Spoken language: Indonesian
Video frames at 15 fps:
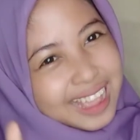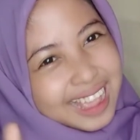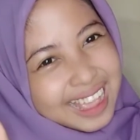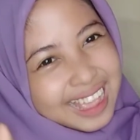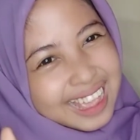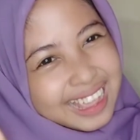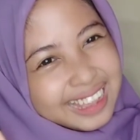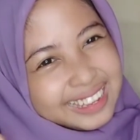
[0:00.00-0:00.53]

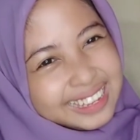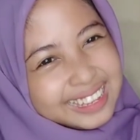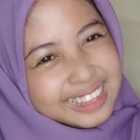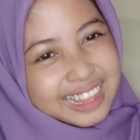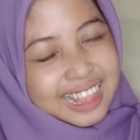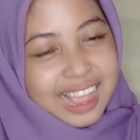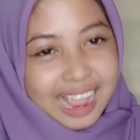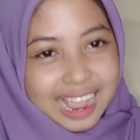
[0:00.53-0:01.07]
guys
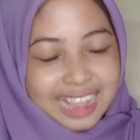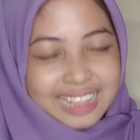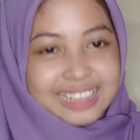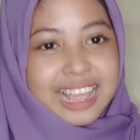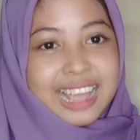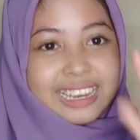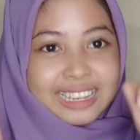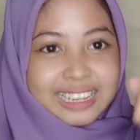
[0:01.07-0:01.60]

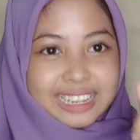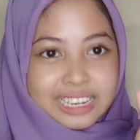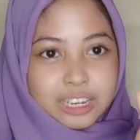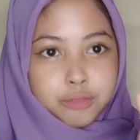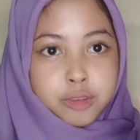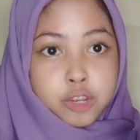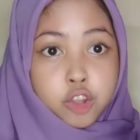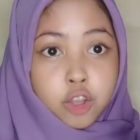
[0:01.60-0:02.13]
jadi
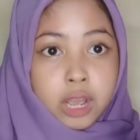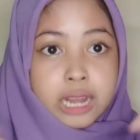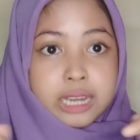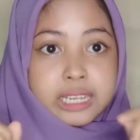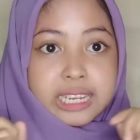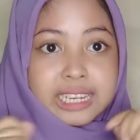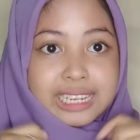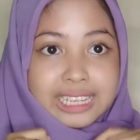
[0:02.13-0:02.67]
di video
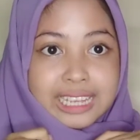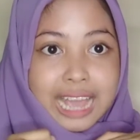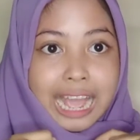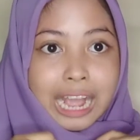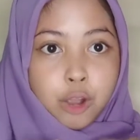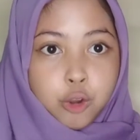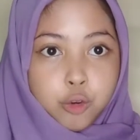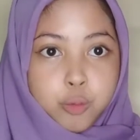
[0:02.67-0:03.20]
kali ini
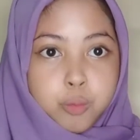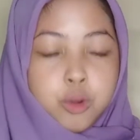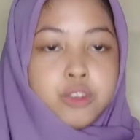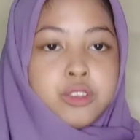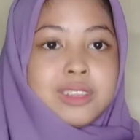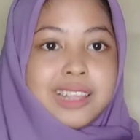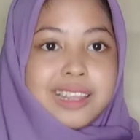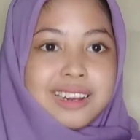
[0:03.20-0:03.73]
aku
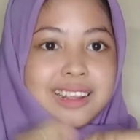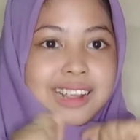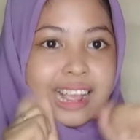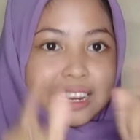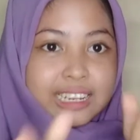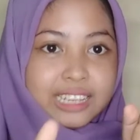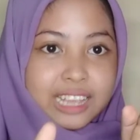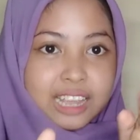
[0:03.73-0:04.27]
mau share ke
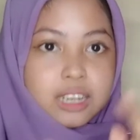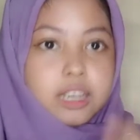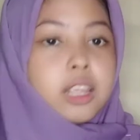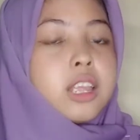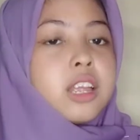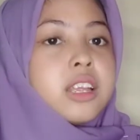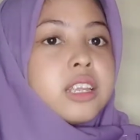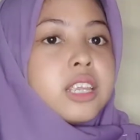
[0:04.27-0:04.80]
kalian
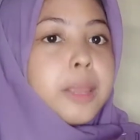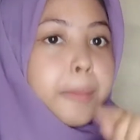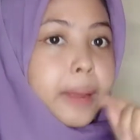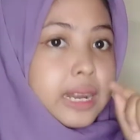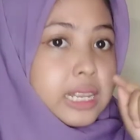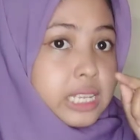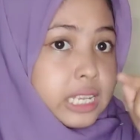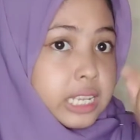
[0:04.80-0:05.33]

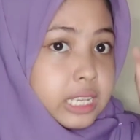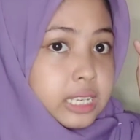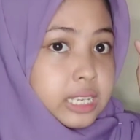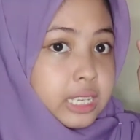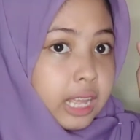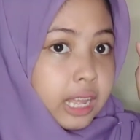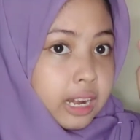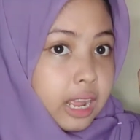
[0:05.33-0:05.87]
gimana sih
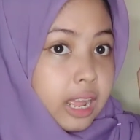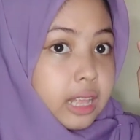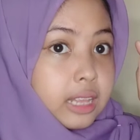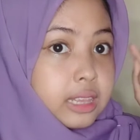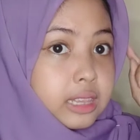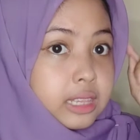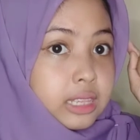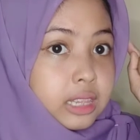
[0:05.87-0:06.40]
cara
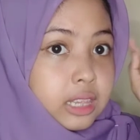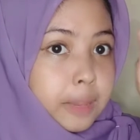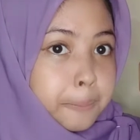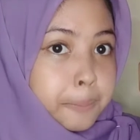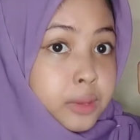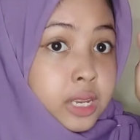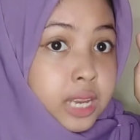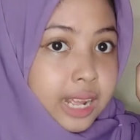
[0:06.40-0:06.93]

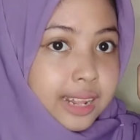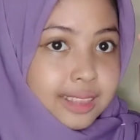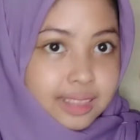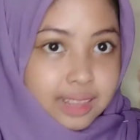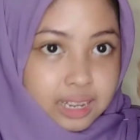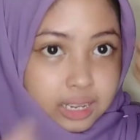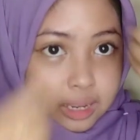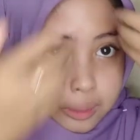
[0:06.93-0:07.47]
tips dan
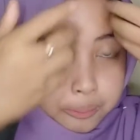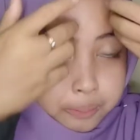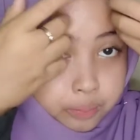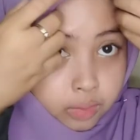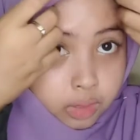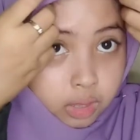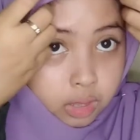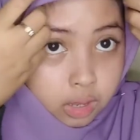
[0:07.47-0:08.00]
trik
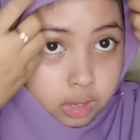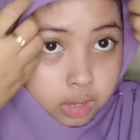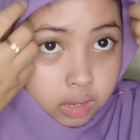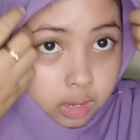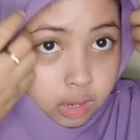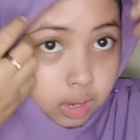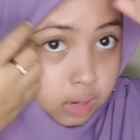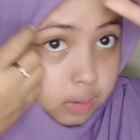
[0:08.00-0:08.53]

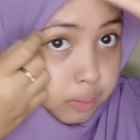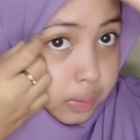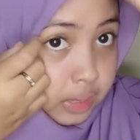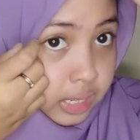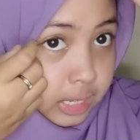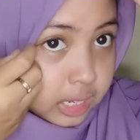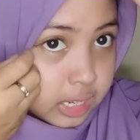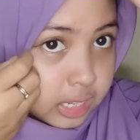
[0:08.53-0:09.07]

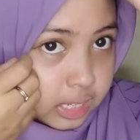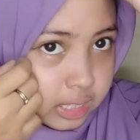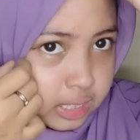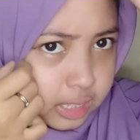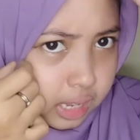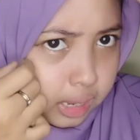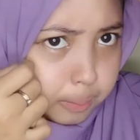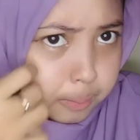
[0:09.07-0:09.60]
bikin
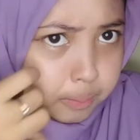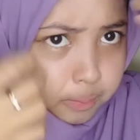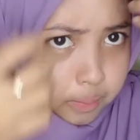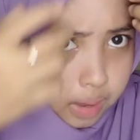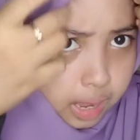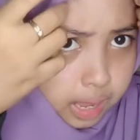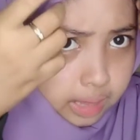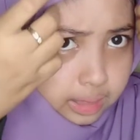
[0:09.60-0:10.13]
hijab
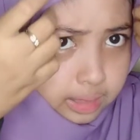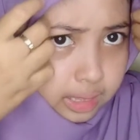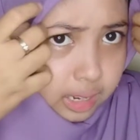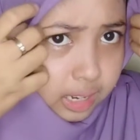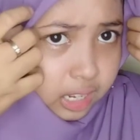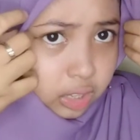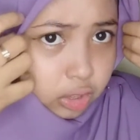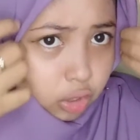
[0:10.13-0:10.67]
anti
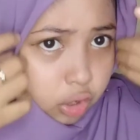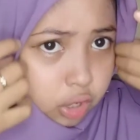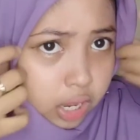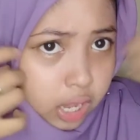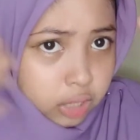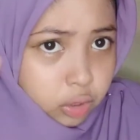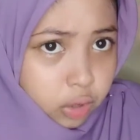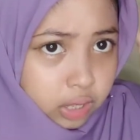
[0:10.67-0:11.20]

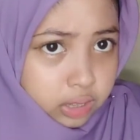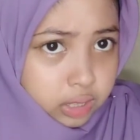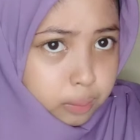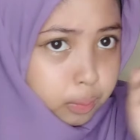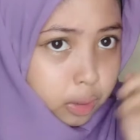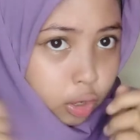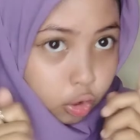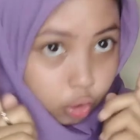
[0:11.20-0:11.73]
letoy atau anti
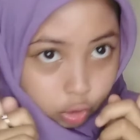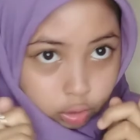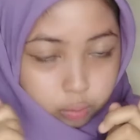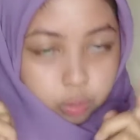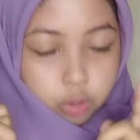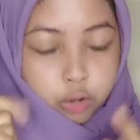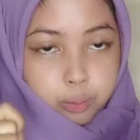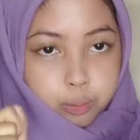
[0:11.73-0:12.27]
meleot
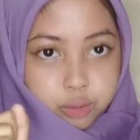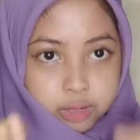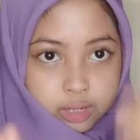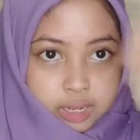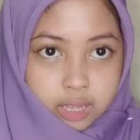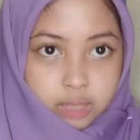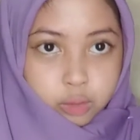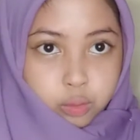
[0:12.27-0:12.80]

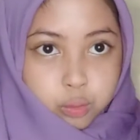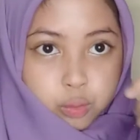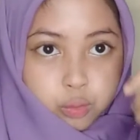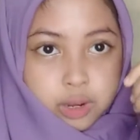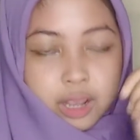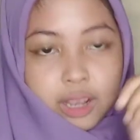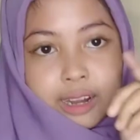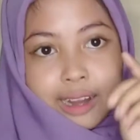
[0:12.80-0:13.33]
walaupun dia
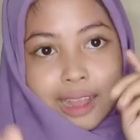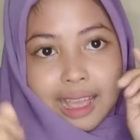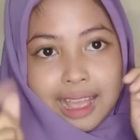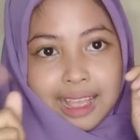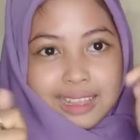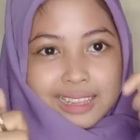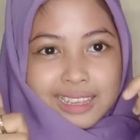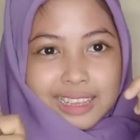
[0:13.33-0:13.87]
tuh udah kena
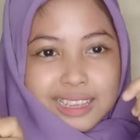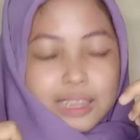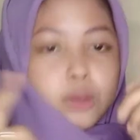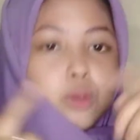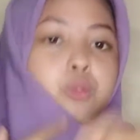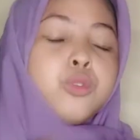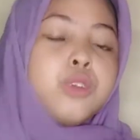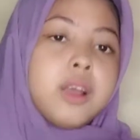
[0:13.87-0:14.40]
angin
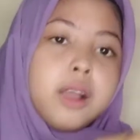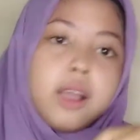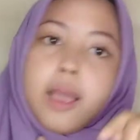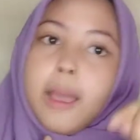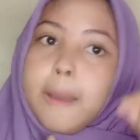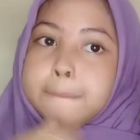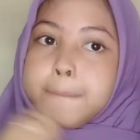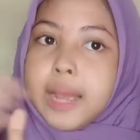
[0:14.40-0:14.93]
udah
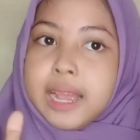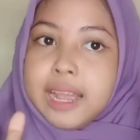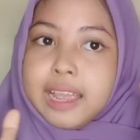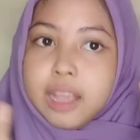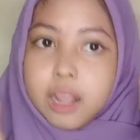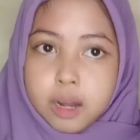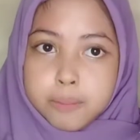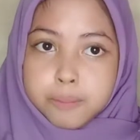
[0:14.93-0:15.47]
pakai
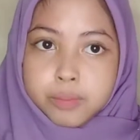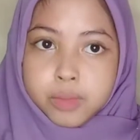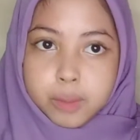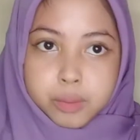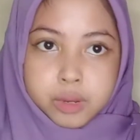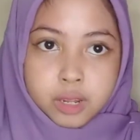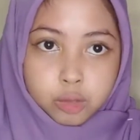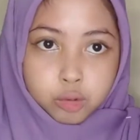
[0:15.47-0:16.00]
helm
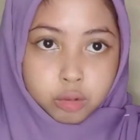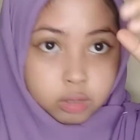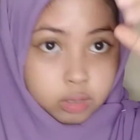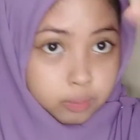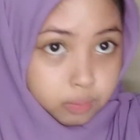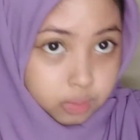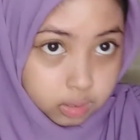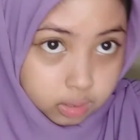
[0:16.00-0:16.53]
tapi dia tuh
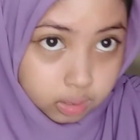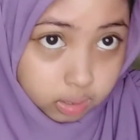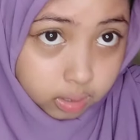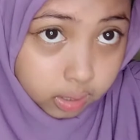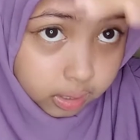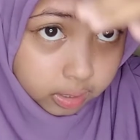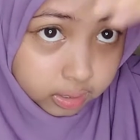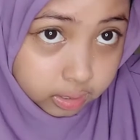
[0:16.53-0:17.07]
tetap tegak
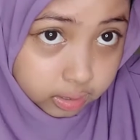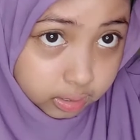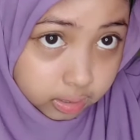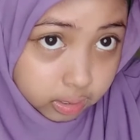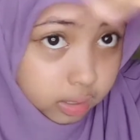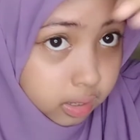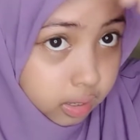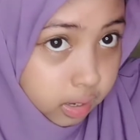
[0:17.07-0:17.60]
kayak
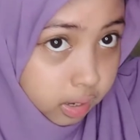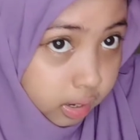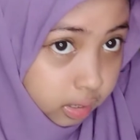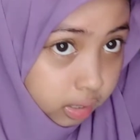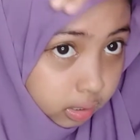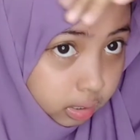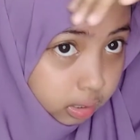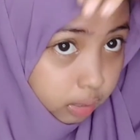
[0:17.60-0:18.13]
gini
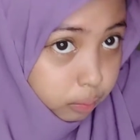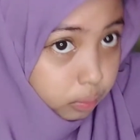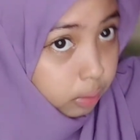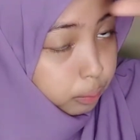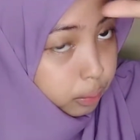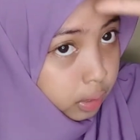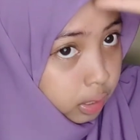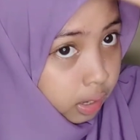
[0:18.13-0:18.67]
dan tetap
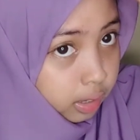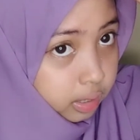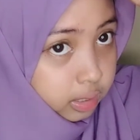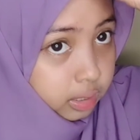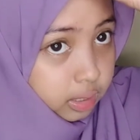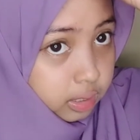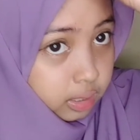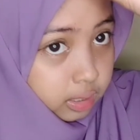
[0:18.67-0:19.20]
rapi kayak
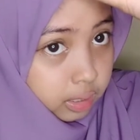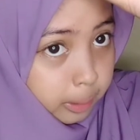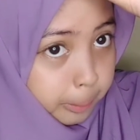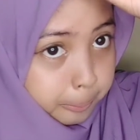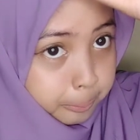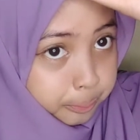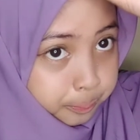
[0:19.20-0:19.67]
gini